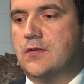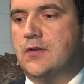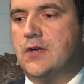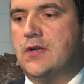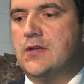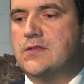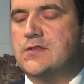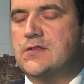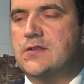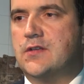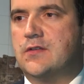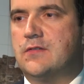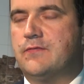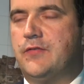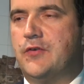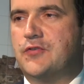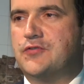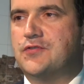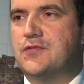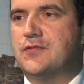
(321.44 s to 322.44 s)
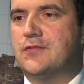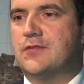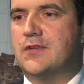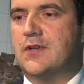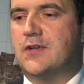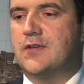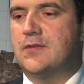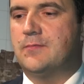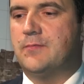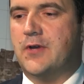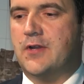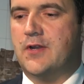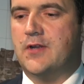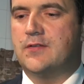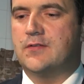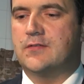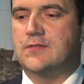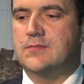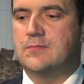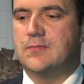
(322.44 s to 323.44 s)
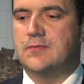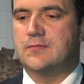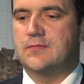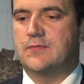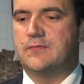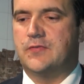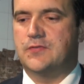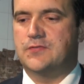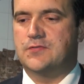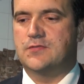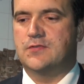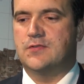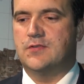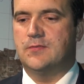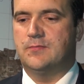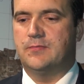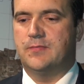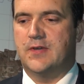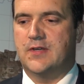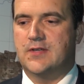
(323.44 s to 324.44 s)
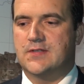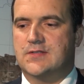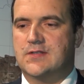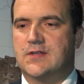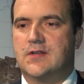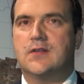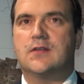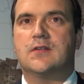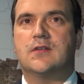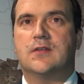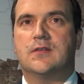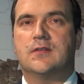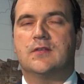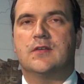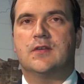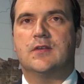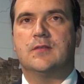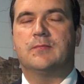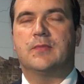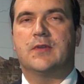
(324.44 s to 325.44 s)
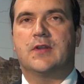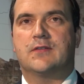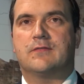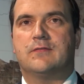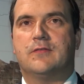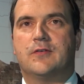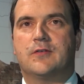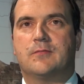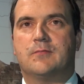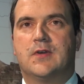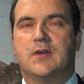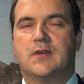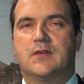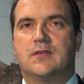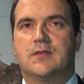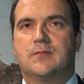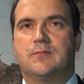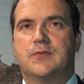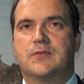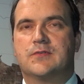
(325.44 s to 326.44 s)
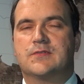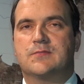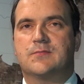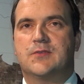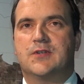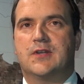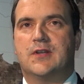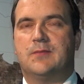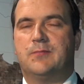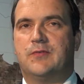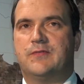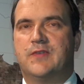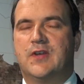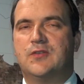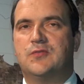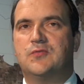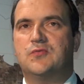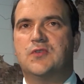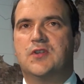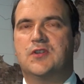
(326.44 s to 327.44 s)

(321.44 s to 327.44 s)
koalicję tworzy no, taki paradoks, bo tworzy i PSL, i, i Platforma, i Porozumienie dla Powiatu.